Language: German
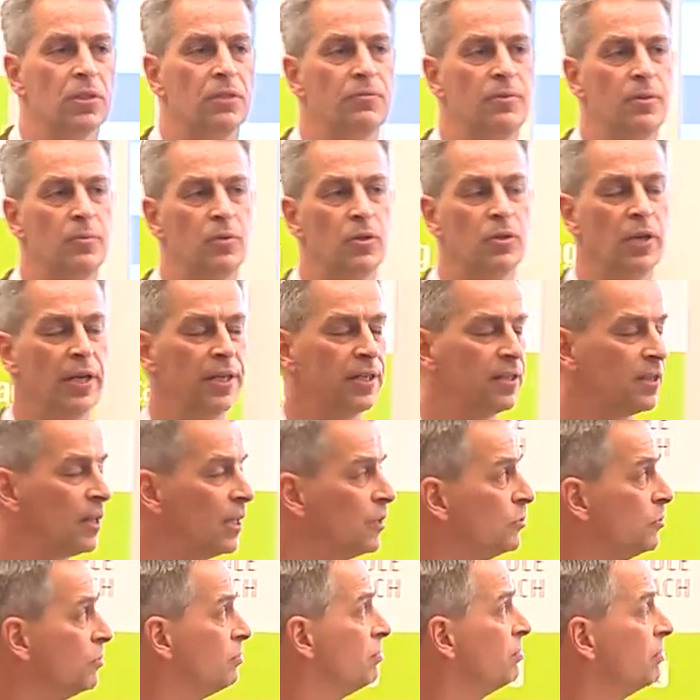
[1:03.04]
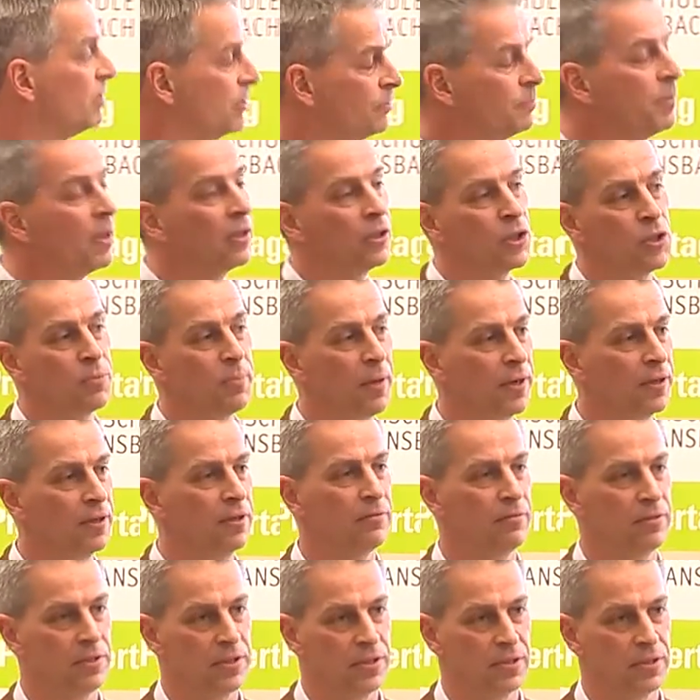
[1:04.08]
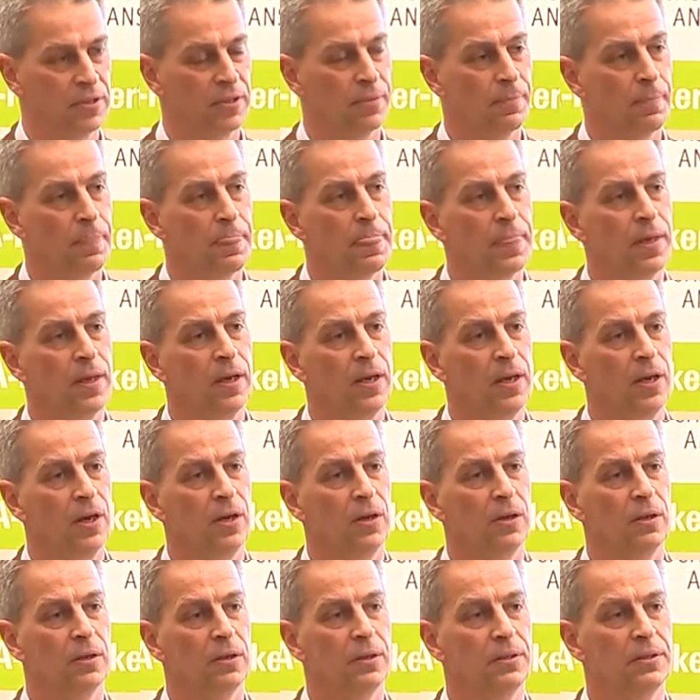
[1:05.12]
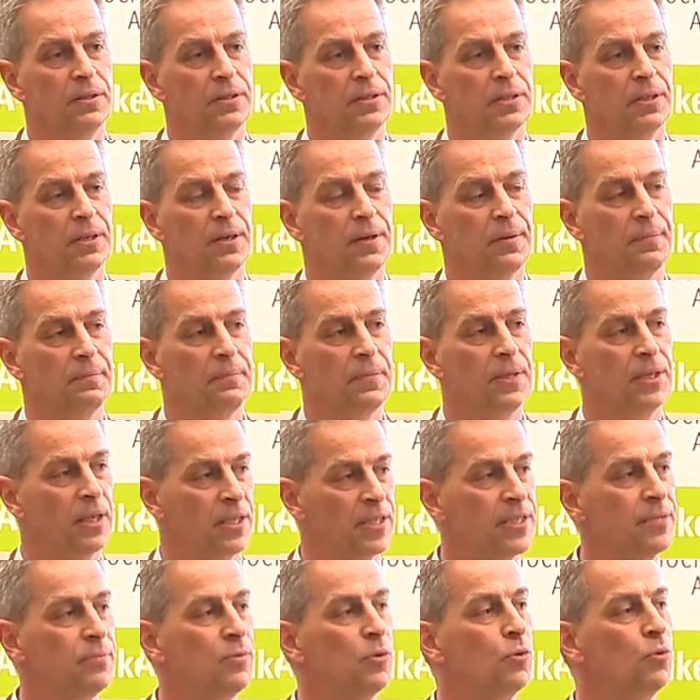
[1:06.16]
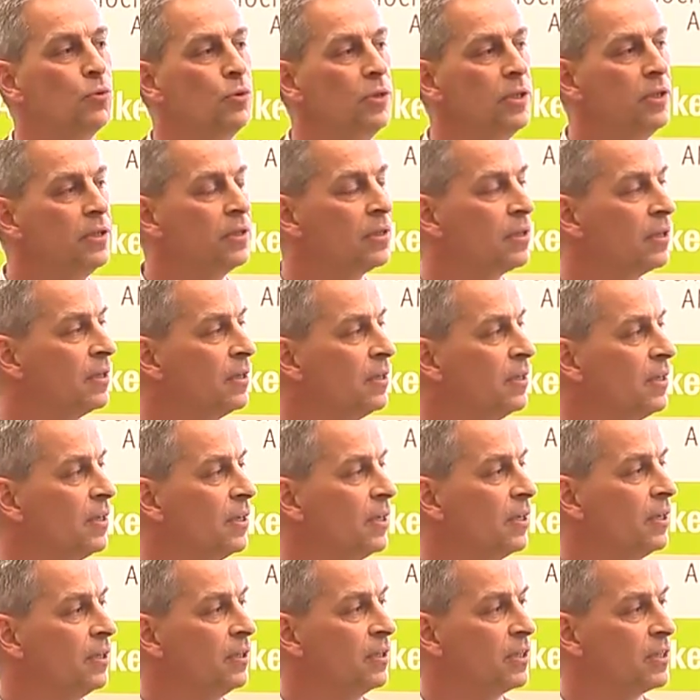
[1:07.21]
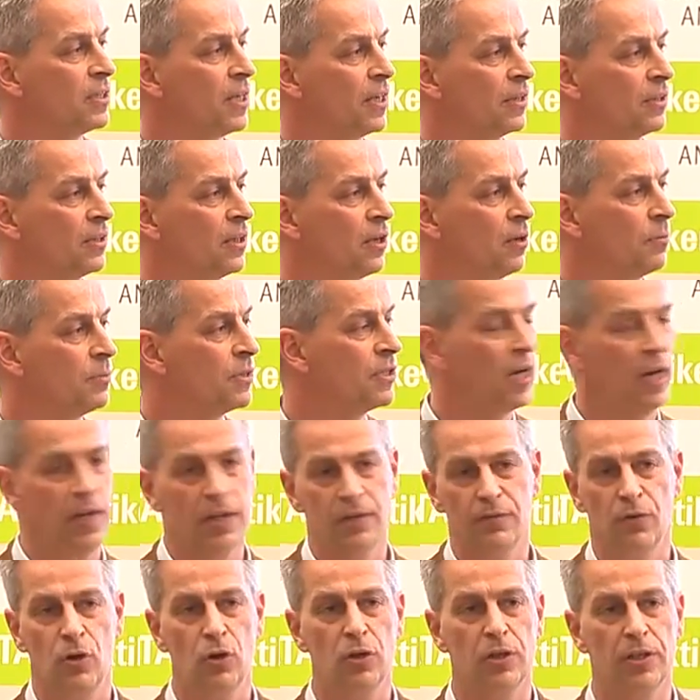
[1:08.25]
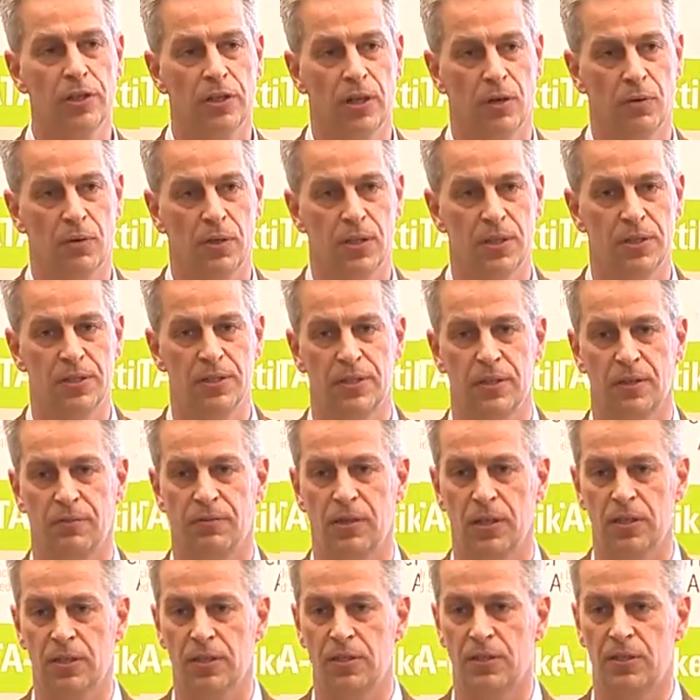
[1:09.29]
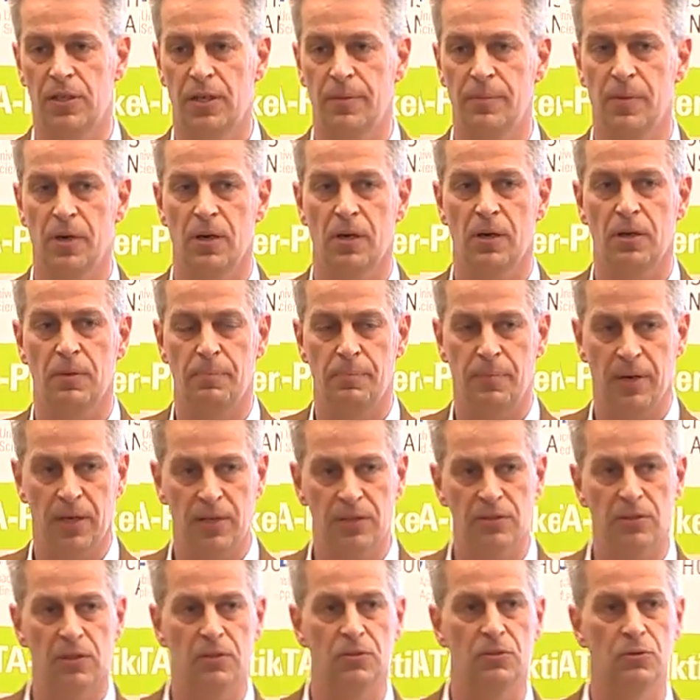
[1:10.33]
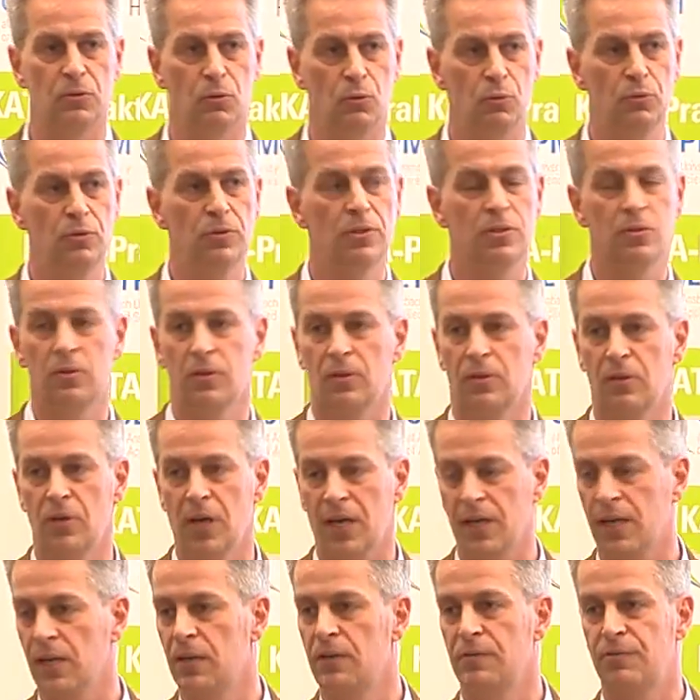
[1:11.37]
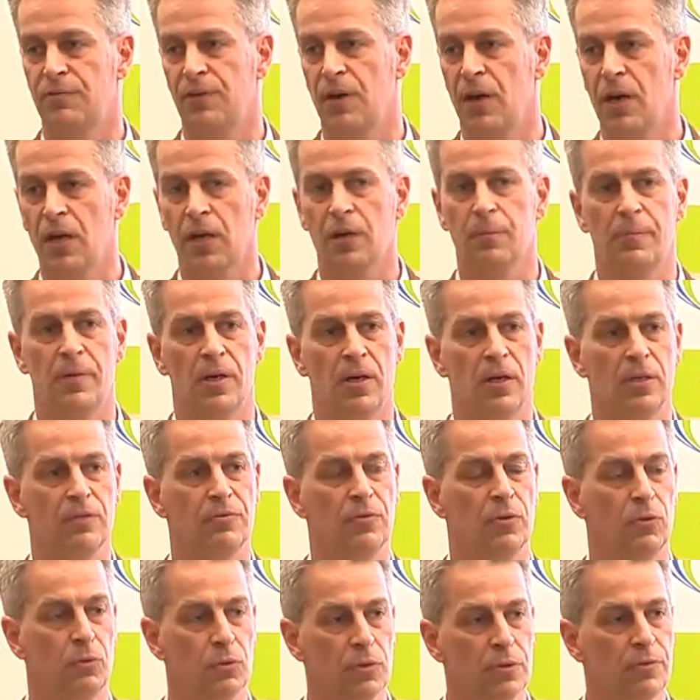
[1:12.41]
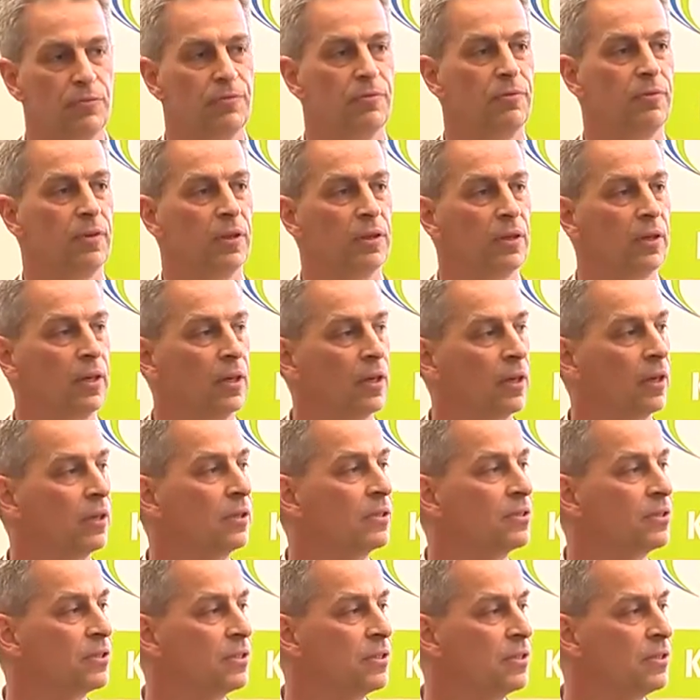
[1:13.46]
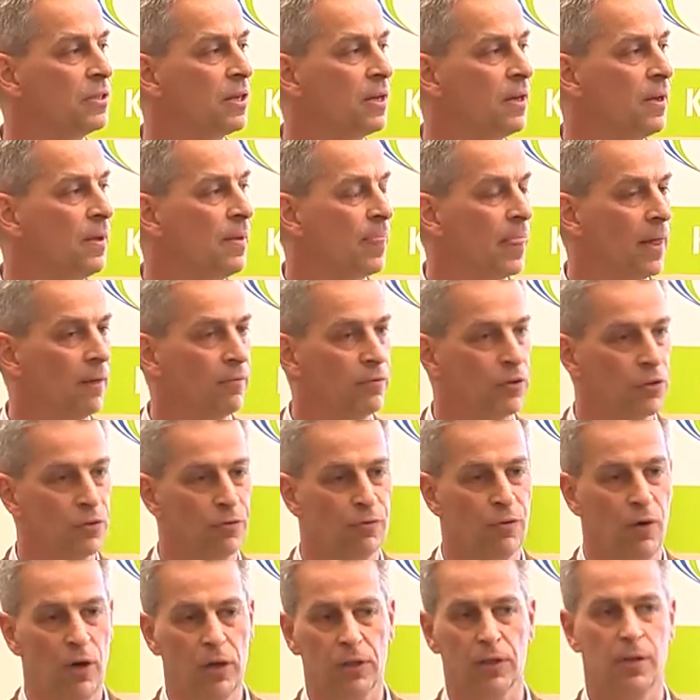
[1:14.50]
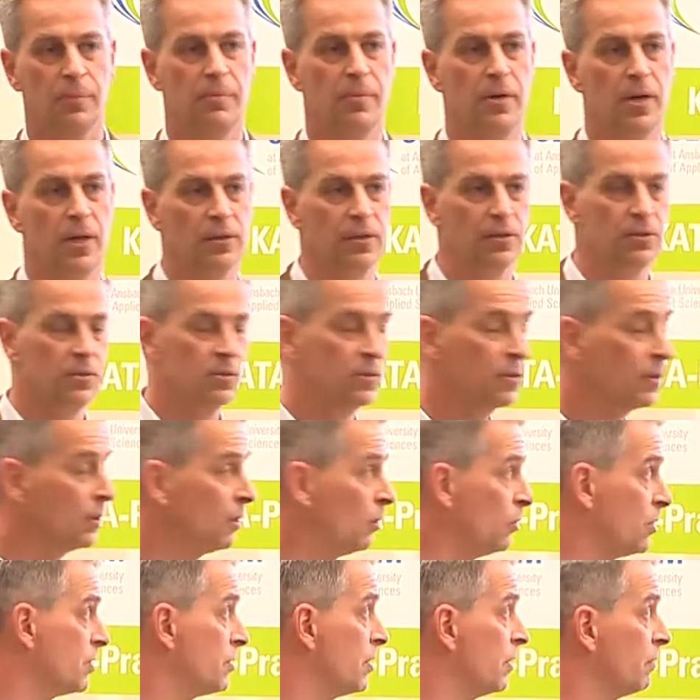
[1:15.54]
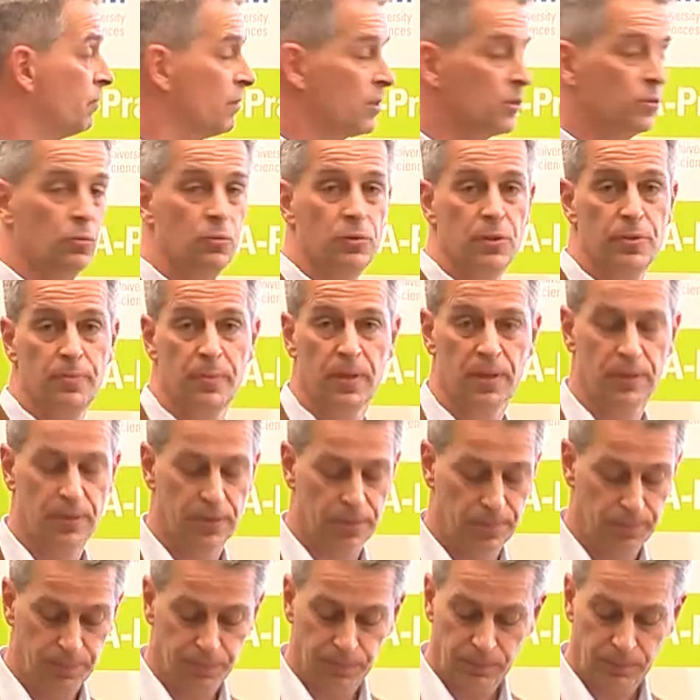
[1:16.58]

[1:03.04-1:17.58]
das wird bestimmt echt, also ich bin gespannt gewesen. Ja. Und ähm, ich kann Sie beruhigen, äh, das hat, glaube ich, keine Woche gedauert. Da war dieses Thema, passt das zu uns, gar keine Frage mehr. Als wir losgegangen sind, haben wir sofort gemerkt, das ist genau das Ding, was zu uns passt.